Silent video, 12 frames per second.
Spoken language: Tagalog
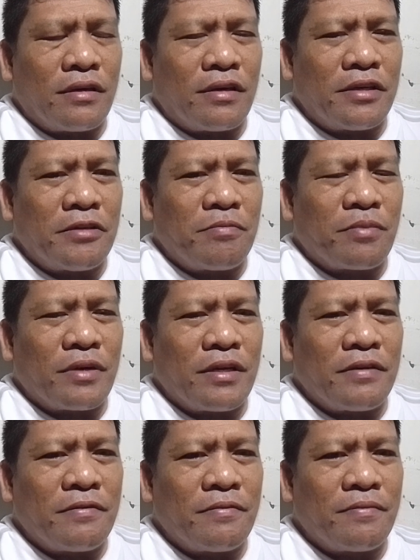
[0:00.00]
Ayop
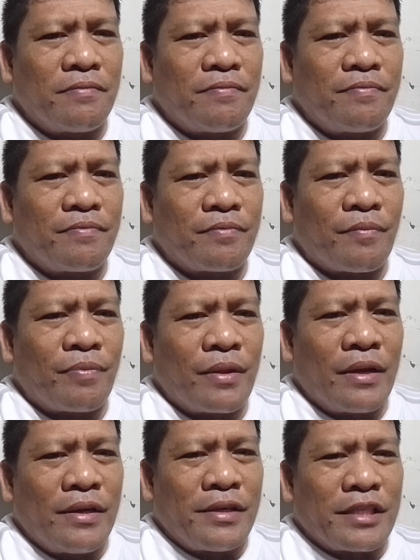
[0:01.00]
kayo.
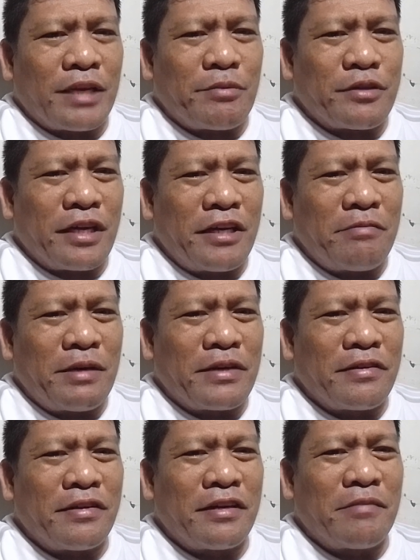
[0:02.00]
Tapos ngayon,
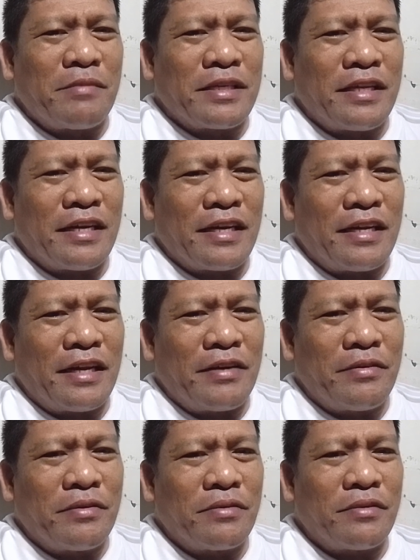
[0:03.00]
mayroon na naman silang
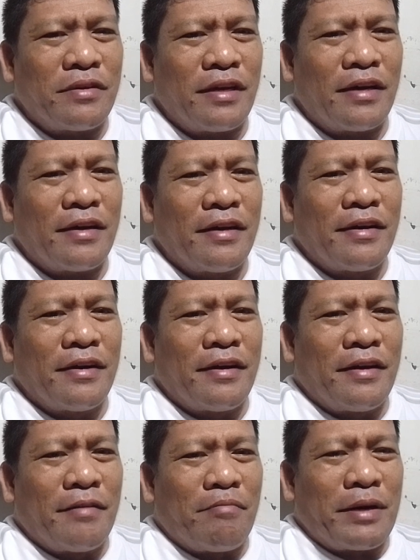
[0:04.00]
inano na
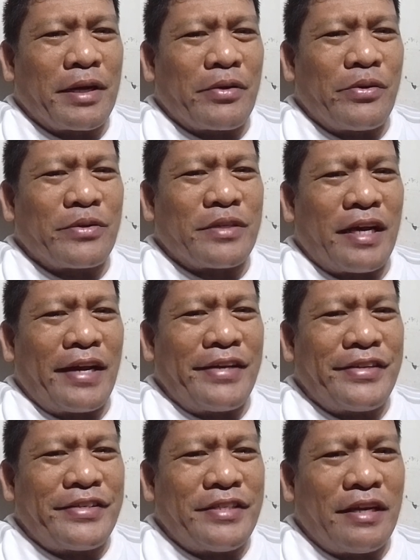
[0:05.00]
Marcos
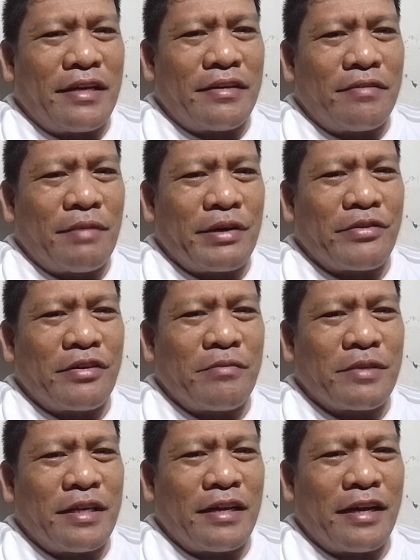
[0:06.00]
alis dyan. Mayroon
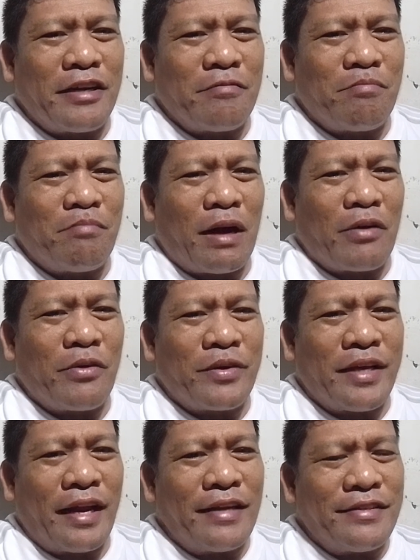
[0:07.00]
naman sila ngayon
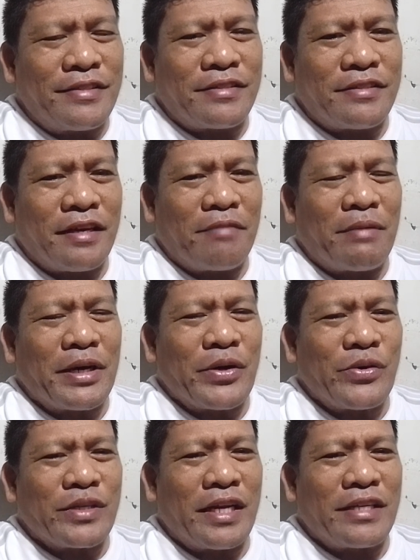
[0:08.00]
bagong nilans na
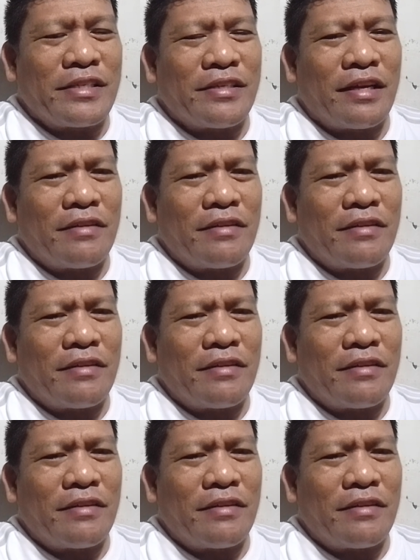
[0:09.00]
Marcos alis